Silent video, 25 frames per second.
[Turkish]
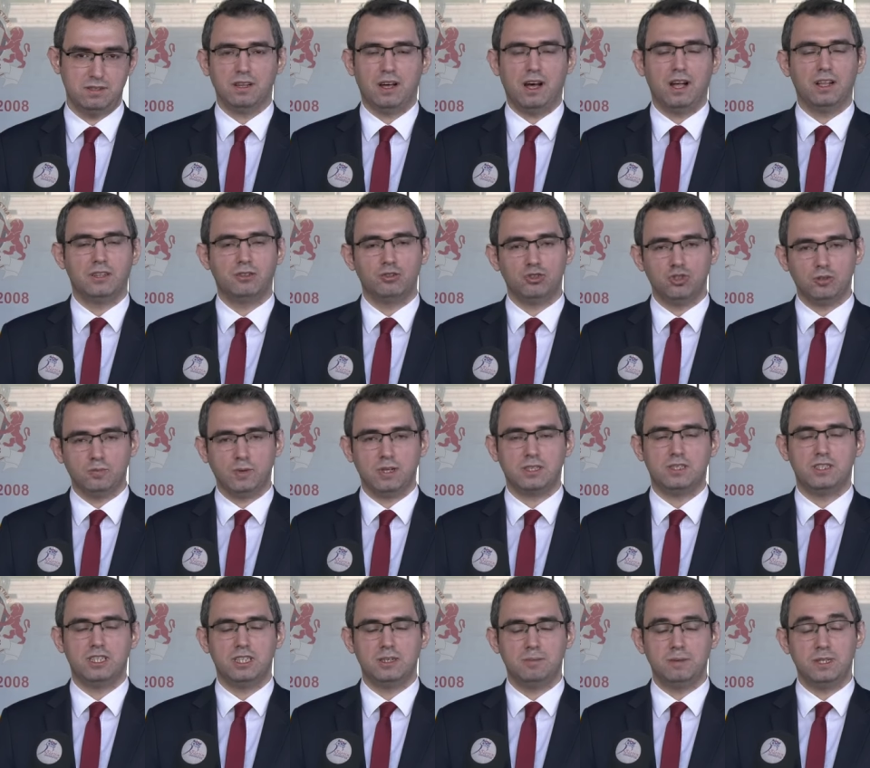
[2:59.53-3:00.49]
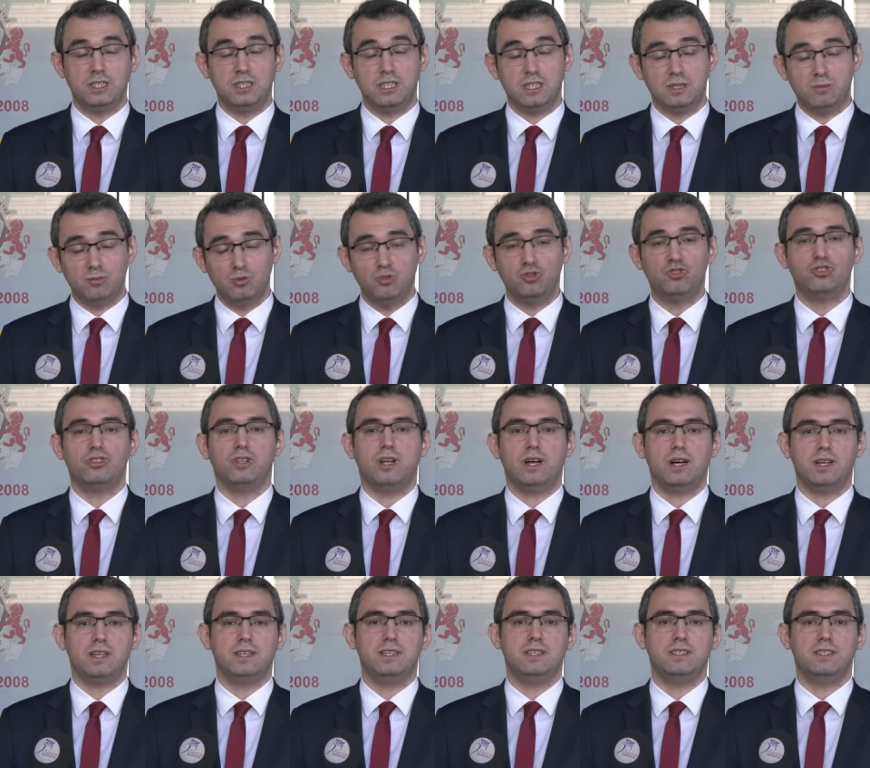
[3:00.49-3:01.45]
6 Şubat 2023
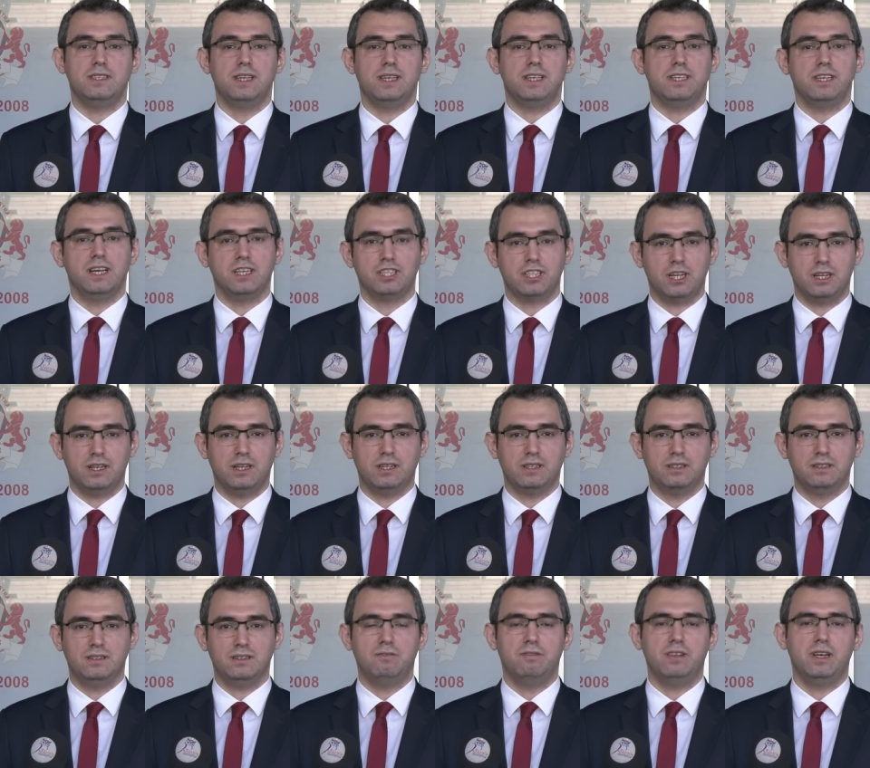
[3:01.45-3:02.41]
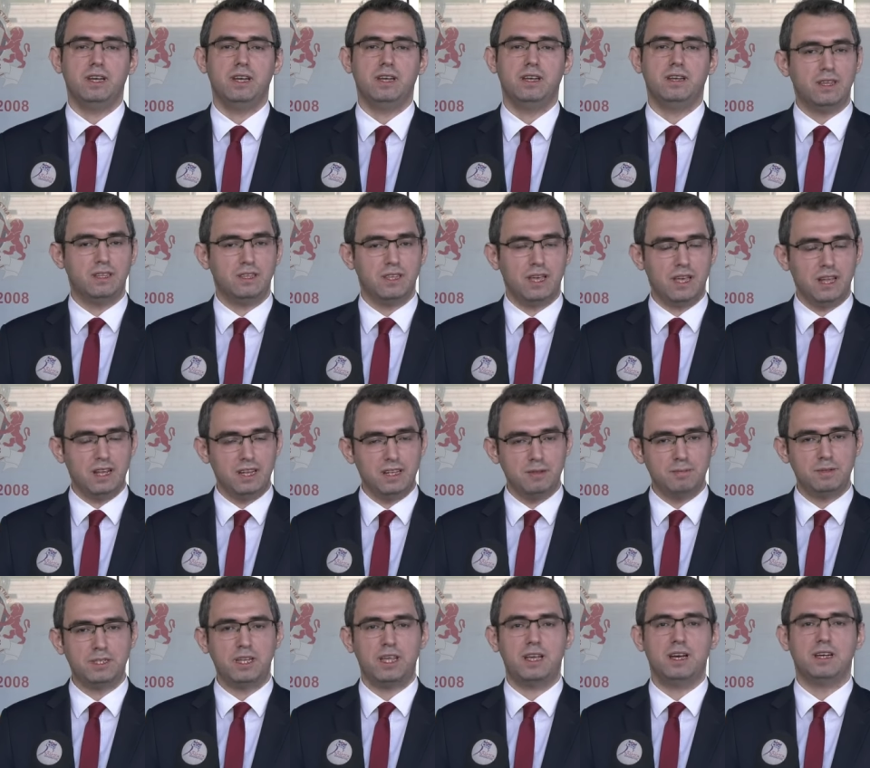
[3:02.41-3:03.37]
tarihinde yaşanan ve 50
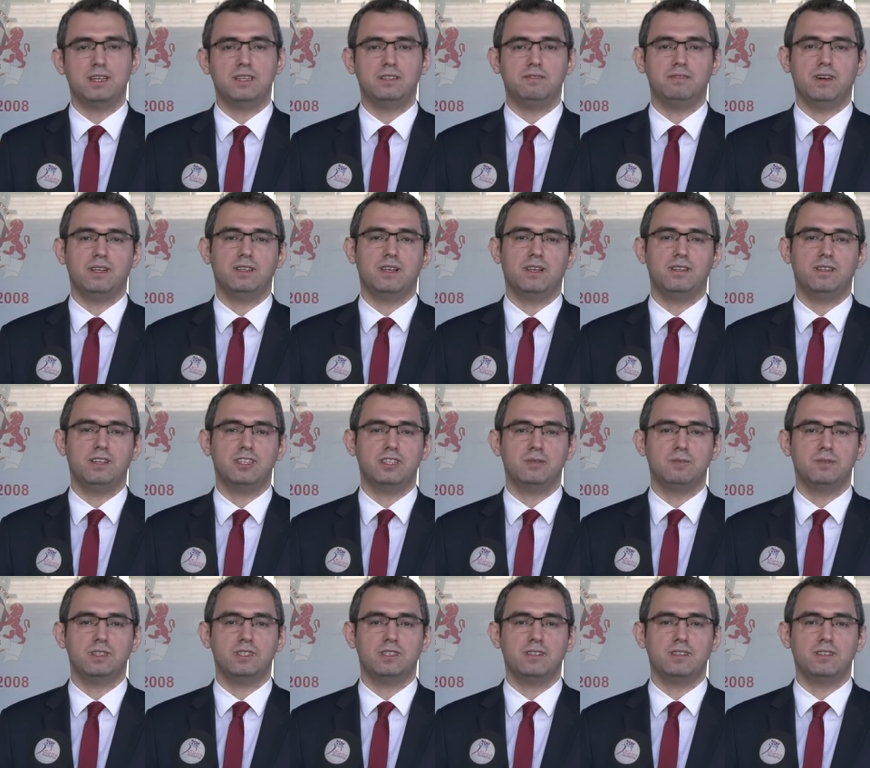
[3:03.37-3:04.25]
bine yakın vatandaşımızı